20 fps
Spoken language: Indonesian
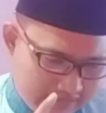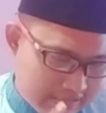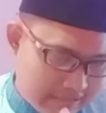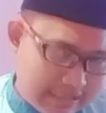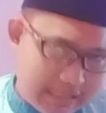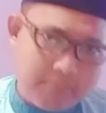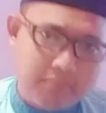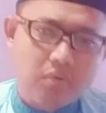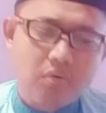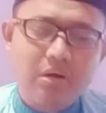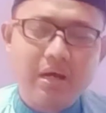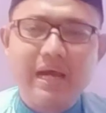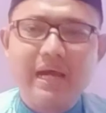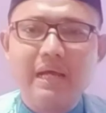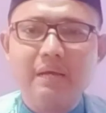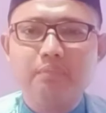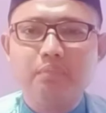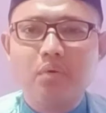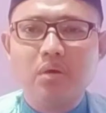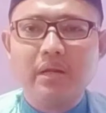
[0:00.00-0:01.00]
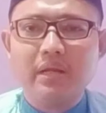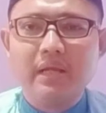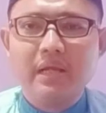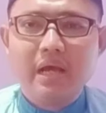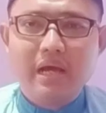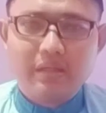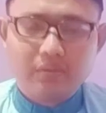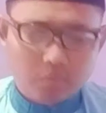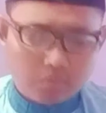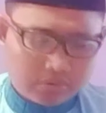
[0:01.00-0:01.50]
enam rokaat boleh
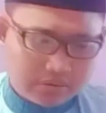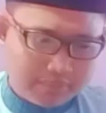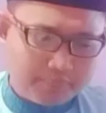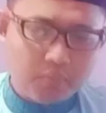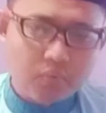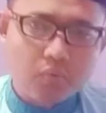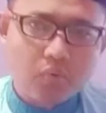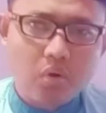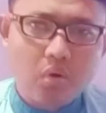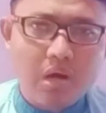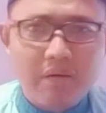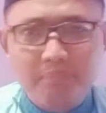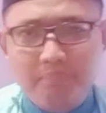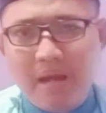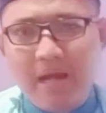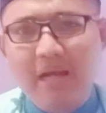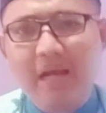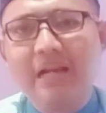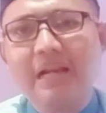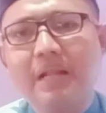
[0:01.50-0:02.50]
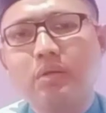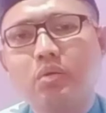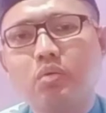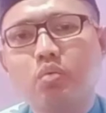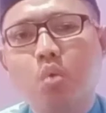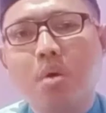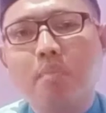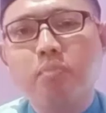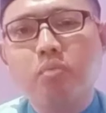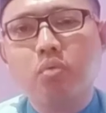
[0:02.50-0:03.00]
atau sepuluh rokaat bahkan atau
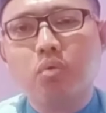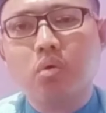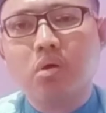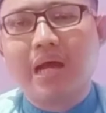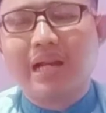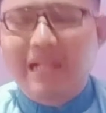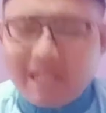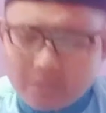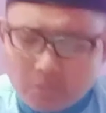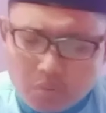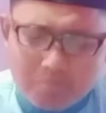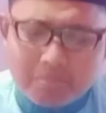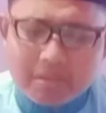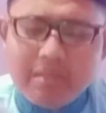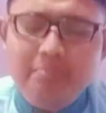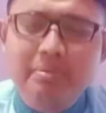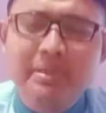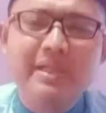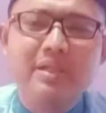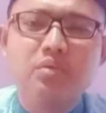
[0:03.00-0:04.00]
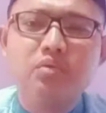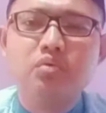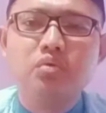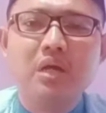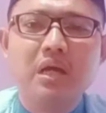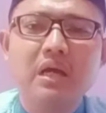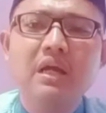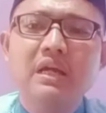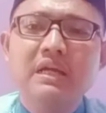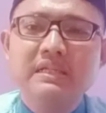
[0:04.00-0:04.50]
dua puluh rokaat atau melebihi itu
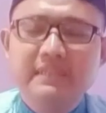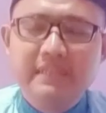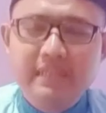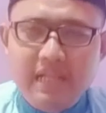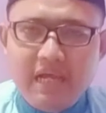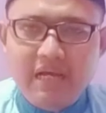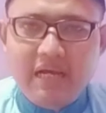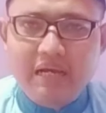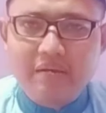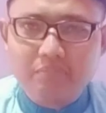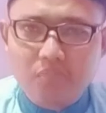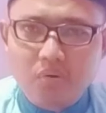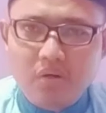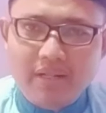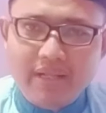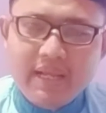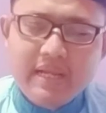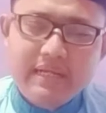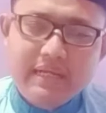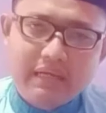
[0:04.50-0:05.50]
juga silahkan boleh